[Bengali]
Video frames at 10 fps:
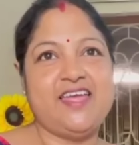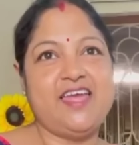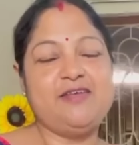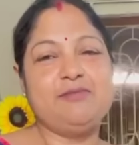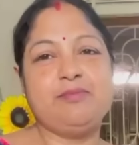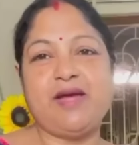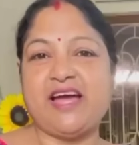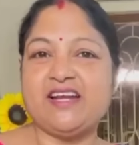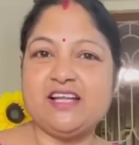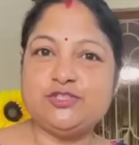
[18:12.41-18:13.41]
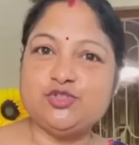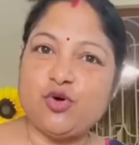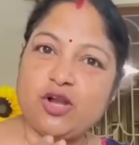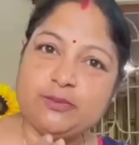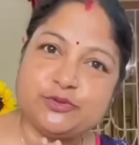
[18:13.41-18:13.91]
এই এক গ্লাস
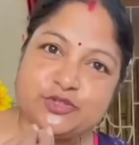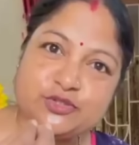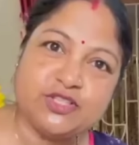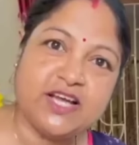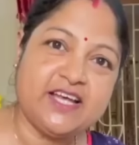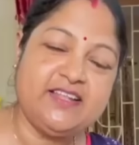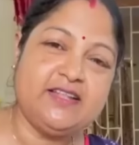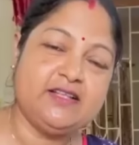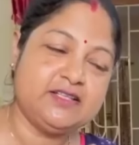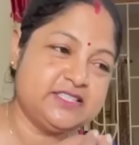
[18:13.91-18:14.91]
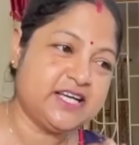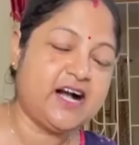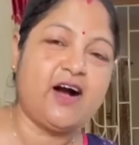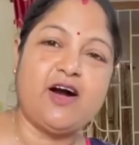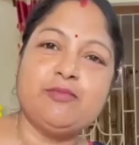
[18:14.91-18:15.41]
জল পর্যন্ত তাকে যে
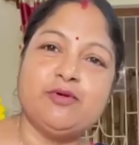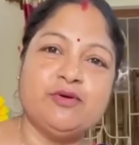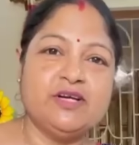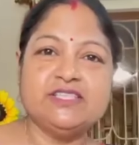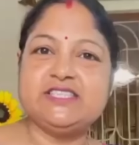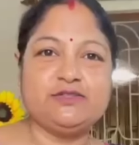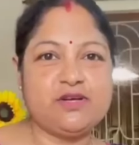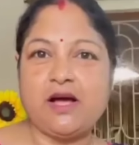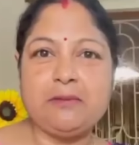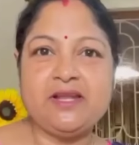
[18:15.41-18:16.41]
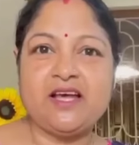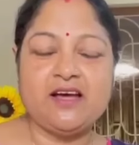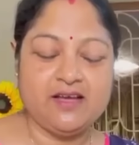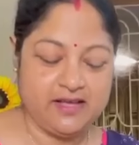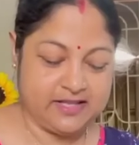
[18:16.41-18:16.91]
খাওয়াবো সে তো খাবে না
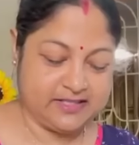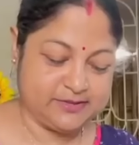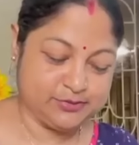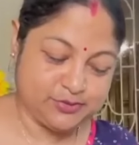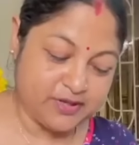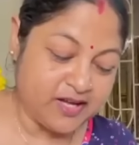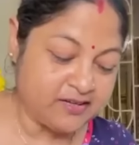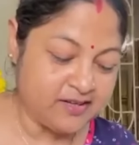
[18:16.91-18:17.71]
সুতরাং